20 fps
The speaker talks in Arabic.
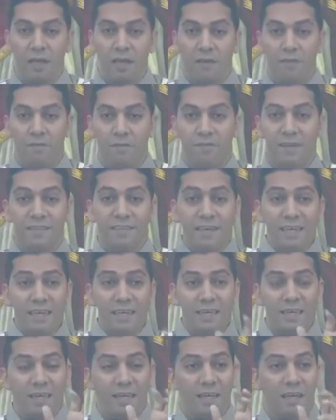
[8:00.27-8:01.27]

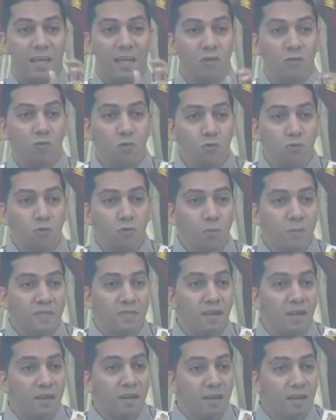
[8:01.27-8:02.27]
فده اللي أقصده
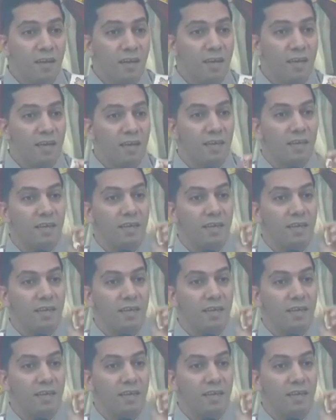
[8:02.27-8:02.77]
بصلاح